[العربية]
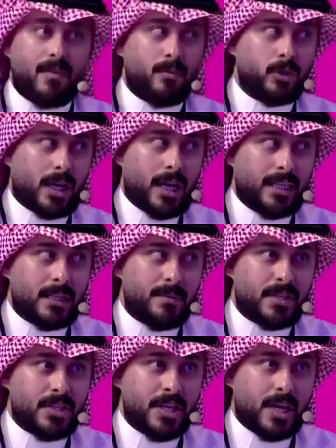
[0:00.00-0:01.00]
معاه في المشتريات
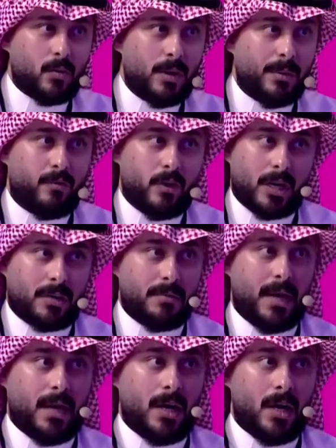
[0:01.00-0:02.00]
المتجر ولا ما فارق
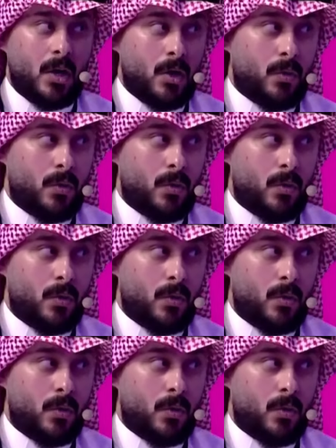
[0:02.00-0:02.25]
معاه